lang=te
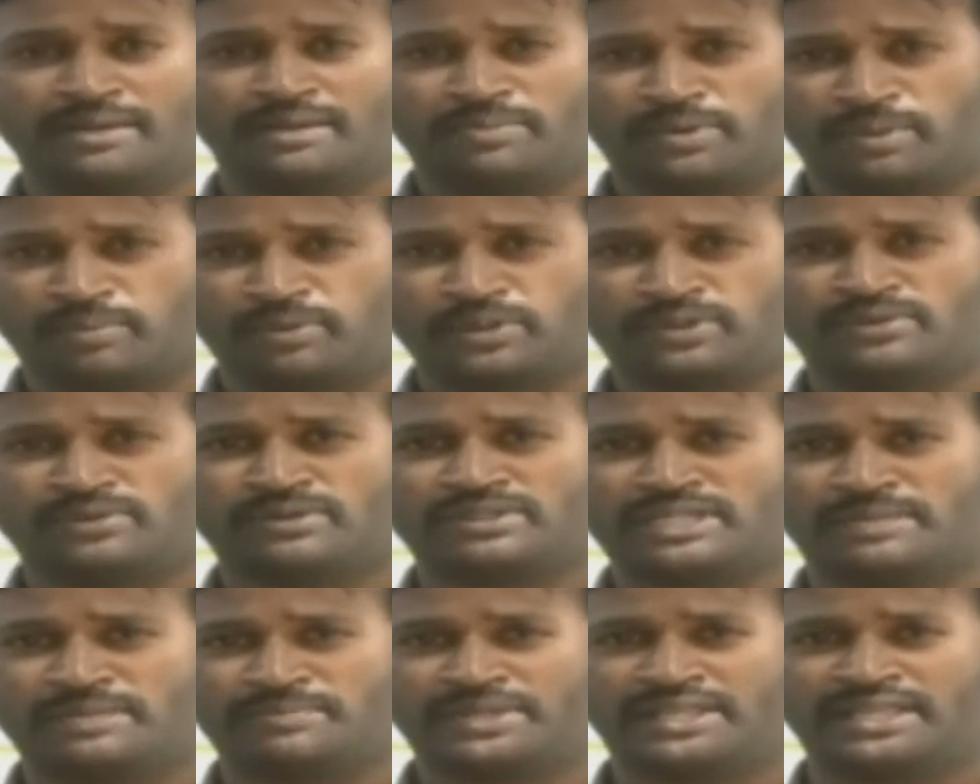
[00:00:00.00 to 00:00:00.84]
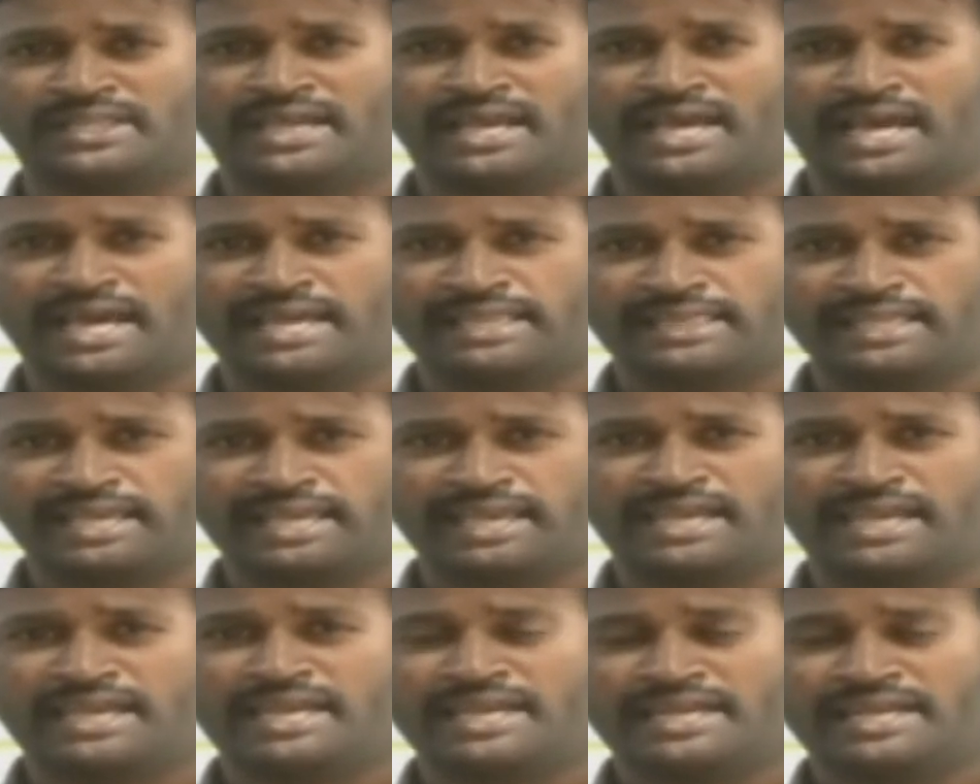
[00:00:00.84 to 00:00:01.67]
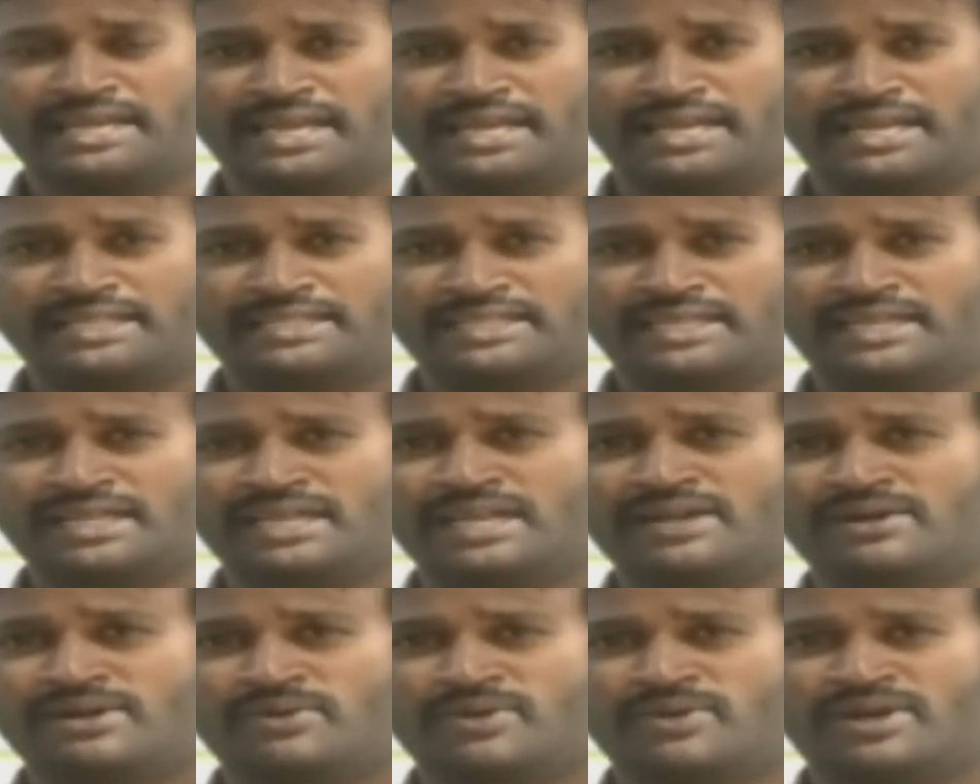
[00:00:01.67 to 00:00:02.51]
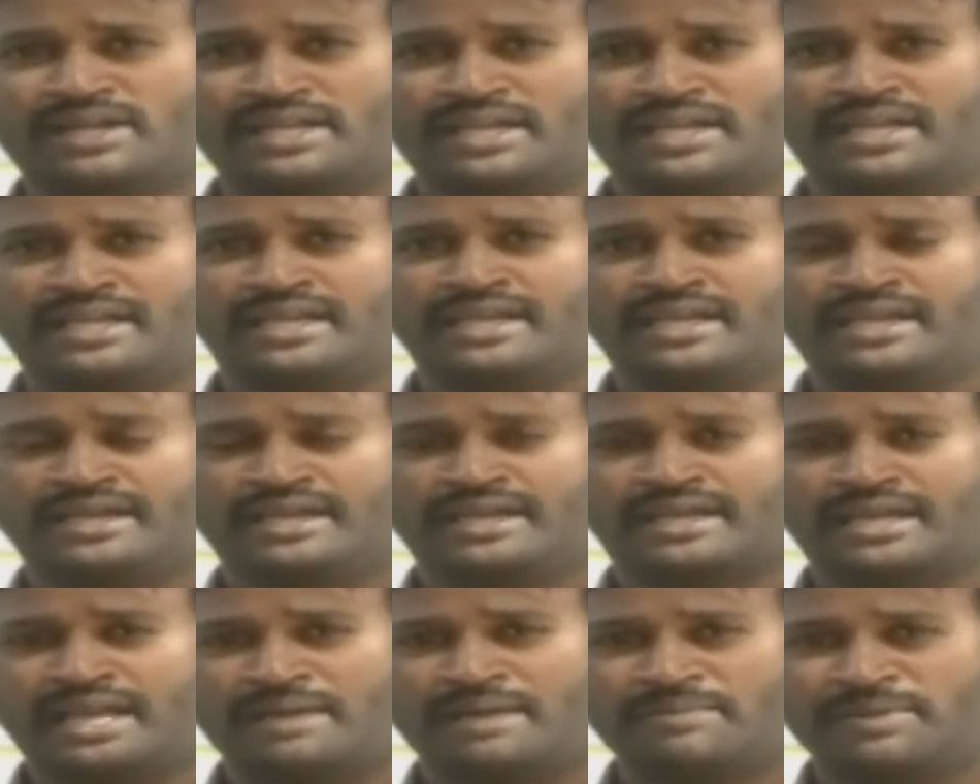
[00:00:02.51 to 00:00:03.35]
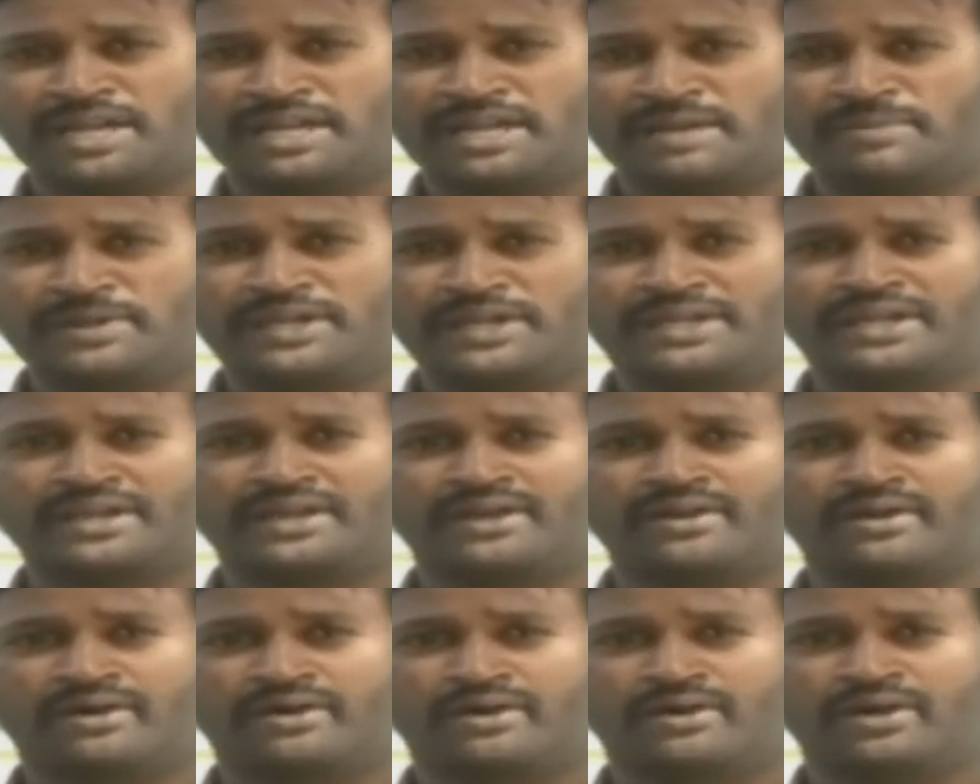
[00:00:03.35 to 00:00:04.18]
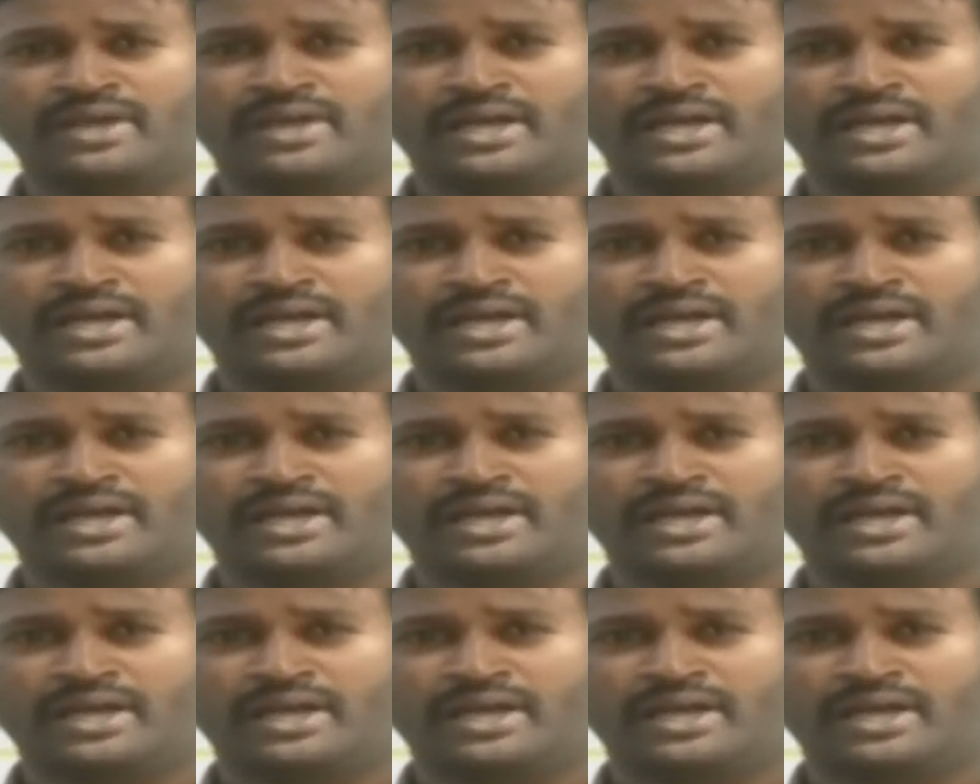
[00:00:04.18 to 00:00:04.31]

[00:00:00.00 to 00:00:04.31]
ప్రభుత్వం చెప్పింది అయితే నిన్న జరిగినటువంటి కేబినెట్ మీటింగ్లో